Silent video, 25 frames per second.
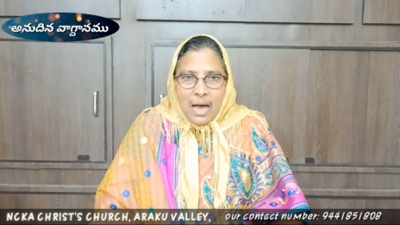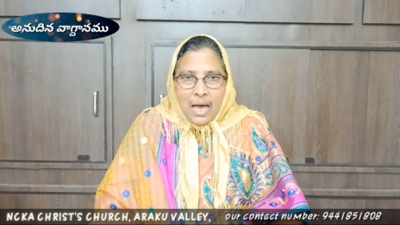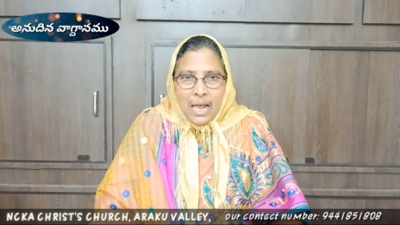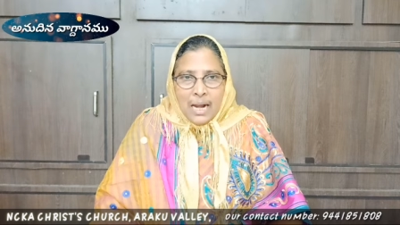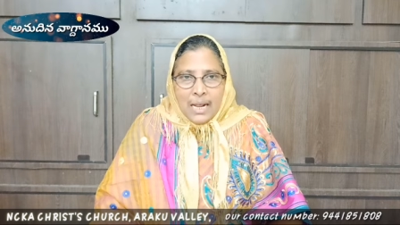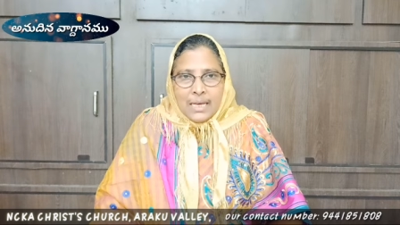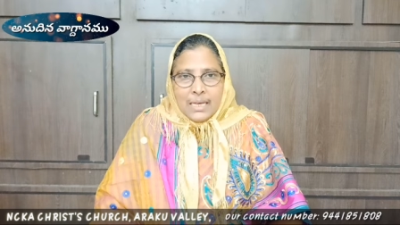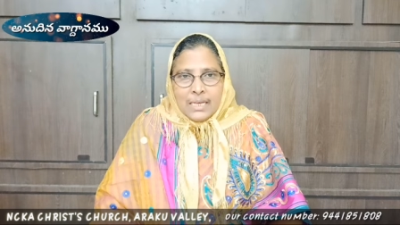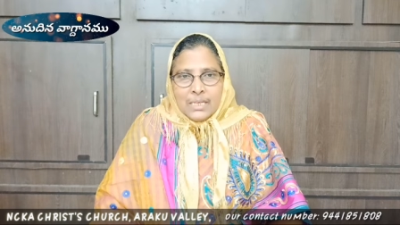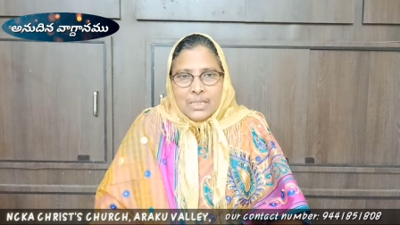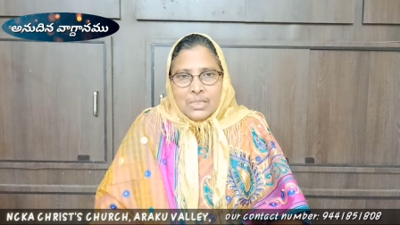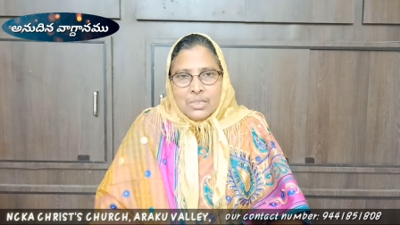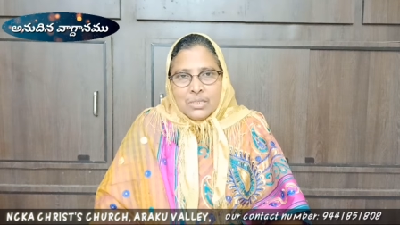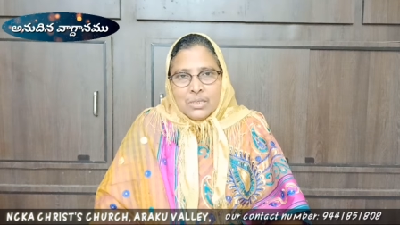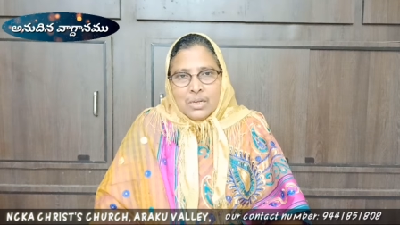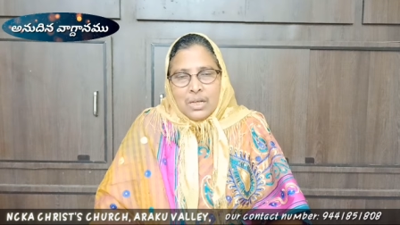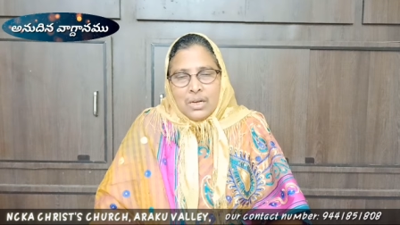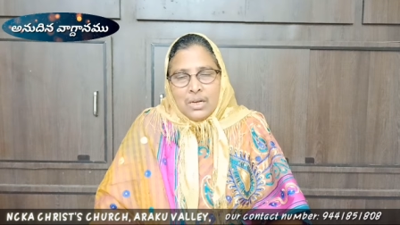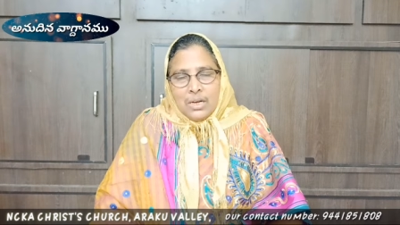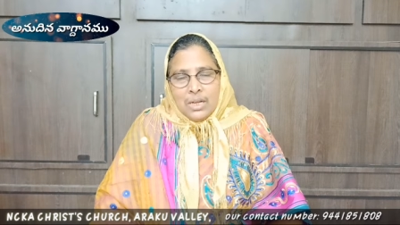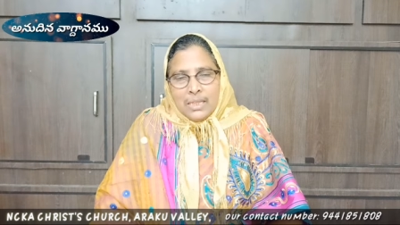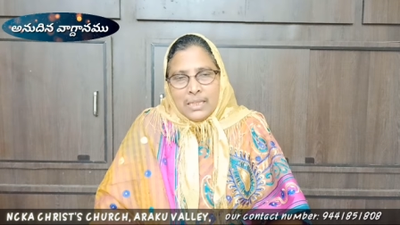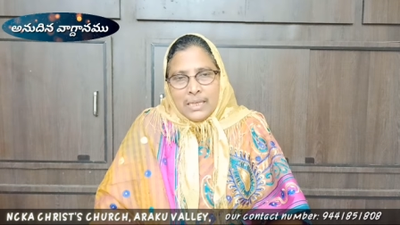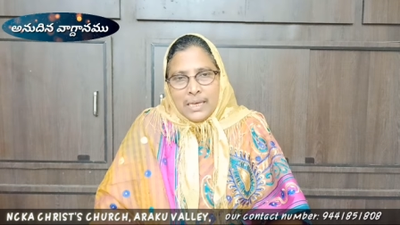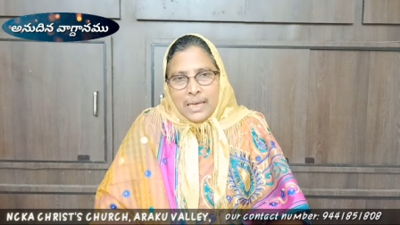
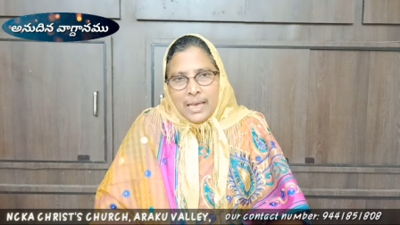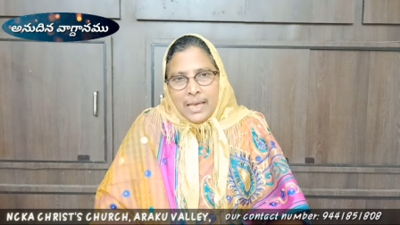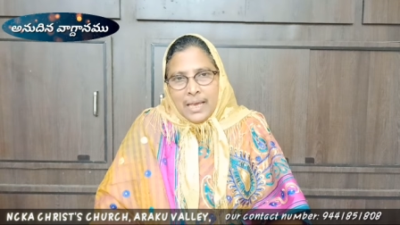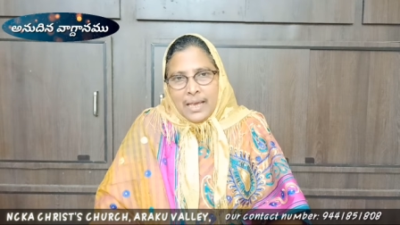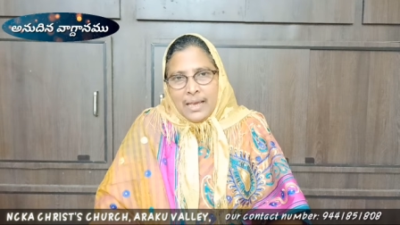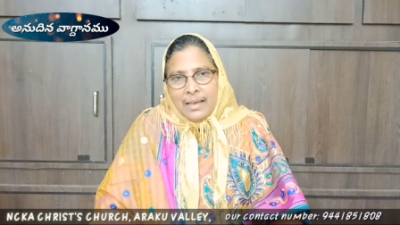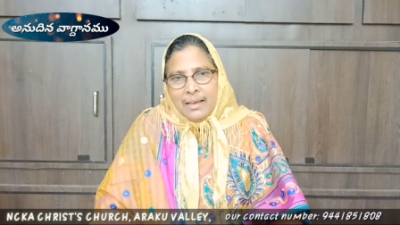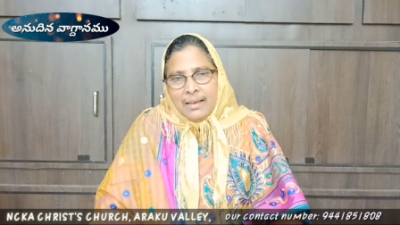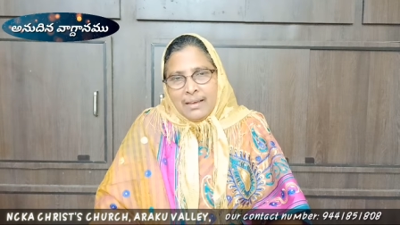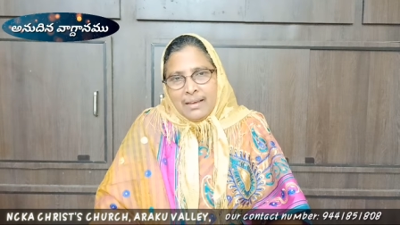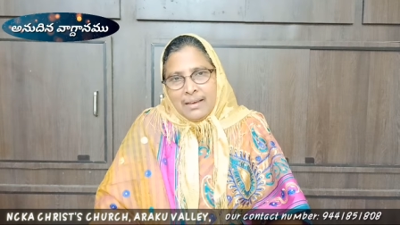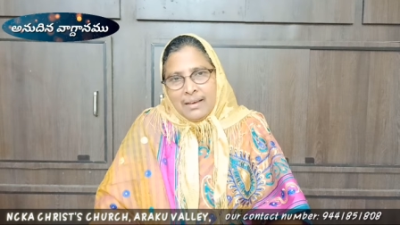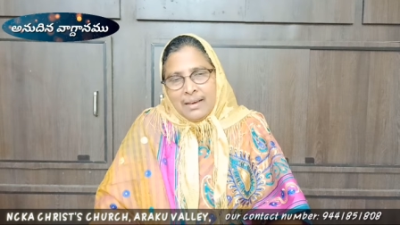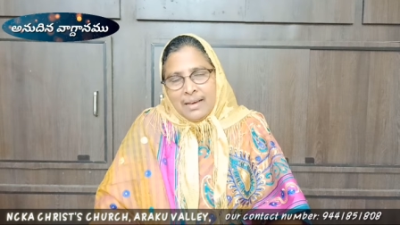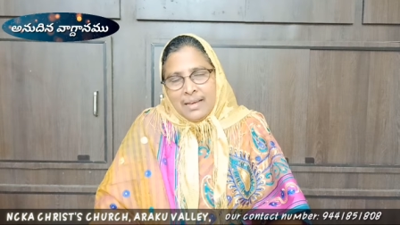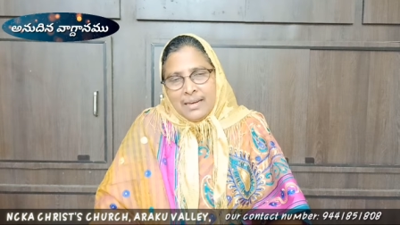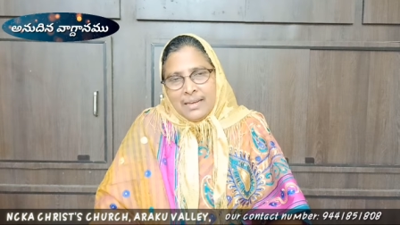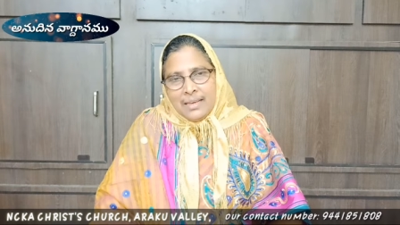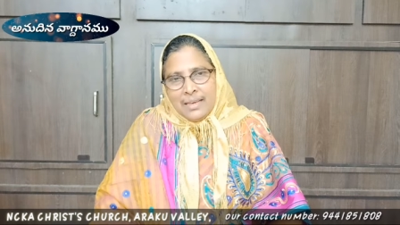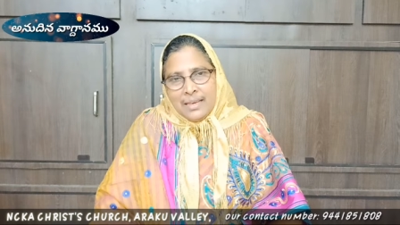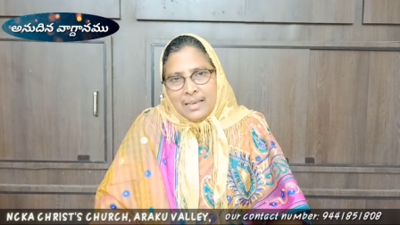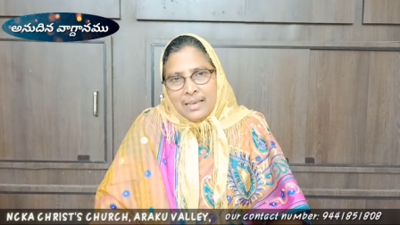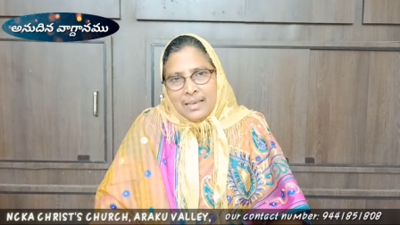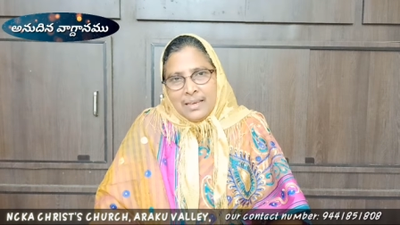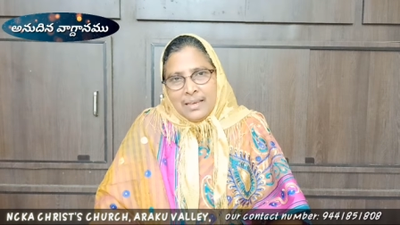ఆలకించినన్నదియే
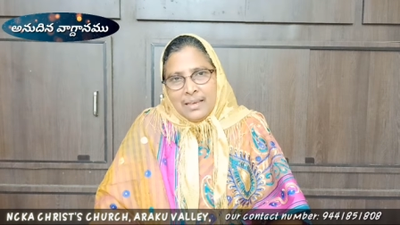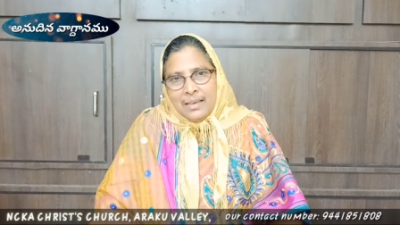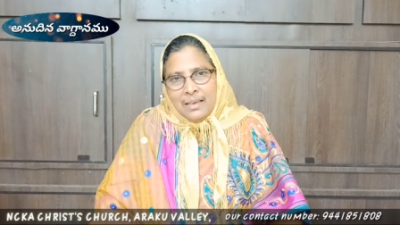అని